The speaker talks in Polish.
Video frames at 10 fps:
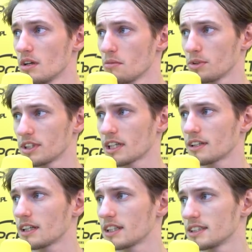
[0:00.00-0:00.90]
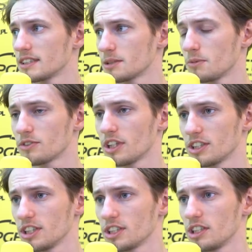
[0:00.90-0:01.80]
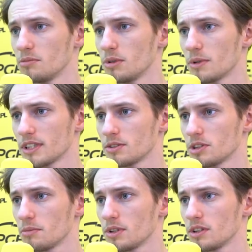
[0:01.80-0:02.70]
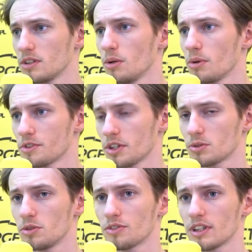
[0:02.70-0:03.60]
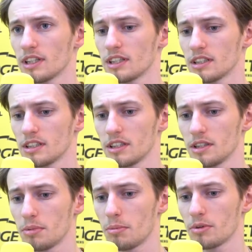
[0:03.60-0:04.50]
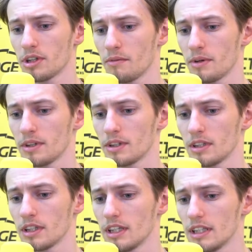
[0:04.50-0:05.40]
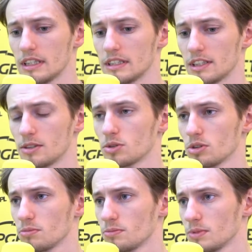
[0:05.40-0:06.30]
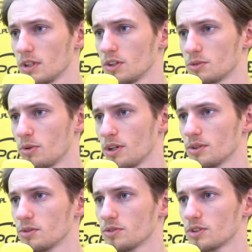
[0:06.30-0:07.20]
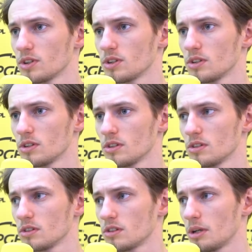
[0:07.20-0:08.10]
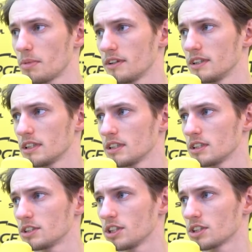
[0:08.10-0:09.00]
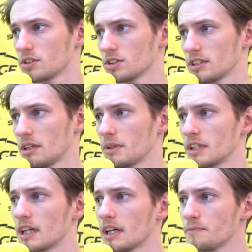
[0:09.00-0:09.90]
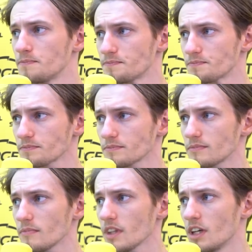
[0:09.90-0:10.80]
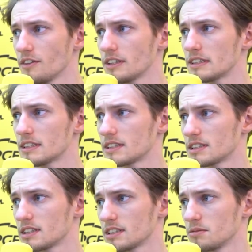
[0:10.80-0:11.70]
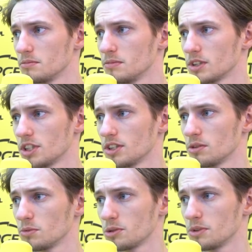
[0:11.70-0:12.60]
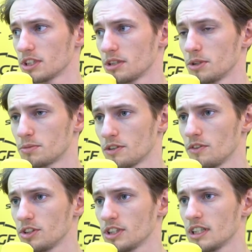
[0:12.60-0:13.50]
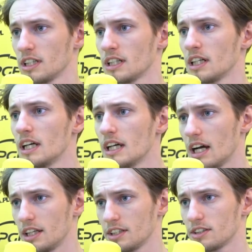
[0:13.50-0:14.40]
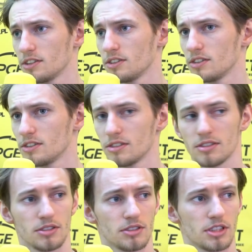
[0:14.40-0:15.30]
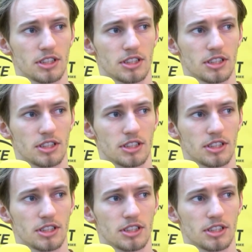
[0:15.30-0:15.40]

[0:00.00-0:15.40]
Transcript: bo tak jak każdy z nas powtarza, jeżeli my prezentujemy dobrą siatkówkę i popełniamy niedużą ilość błędów, to, to naprawdę ciężko się z nami gra. Więc myślę, że to musi być nasza myśl przewodnia, a, a nie to, gdzie